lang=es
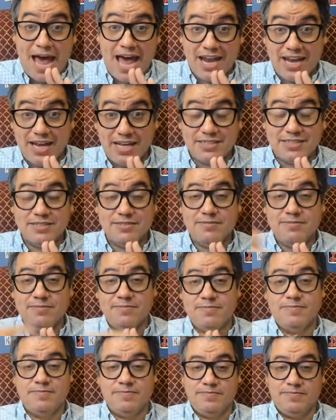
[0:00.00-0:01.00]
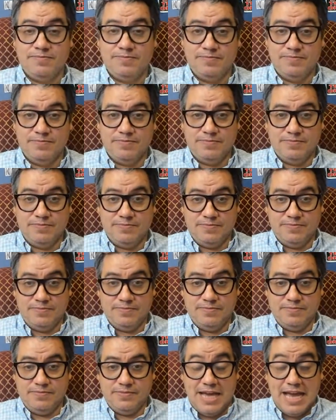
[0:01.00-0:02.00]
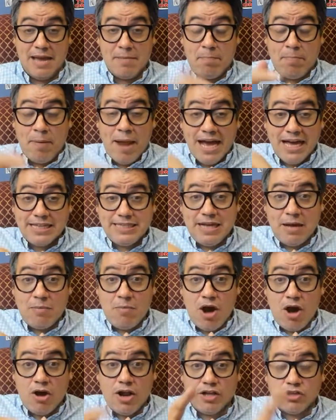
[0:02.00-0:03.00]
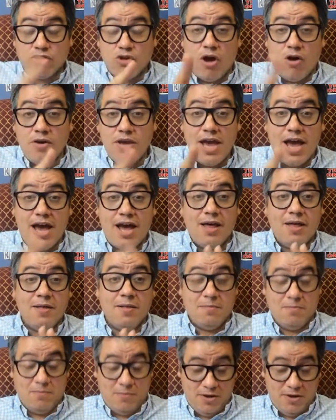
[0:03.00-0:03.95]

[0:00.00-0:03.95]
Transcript: planes, que en el plan que estamos ahora todavía,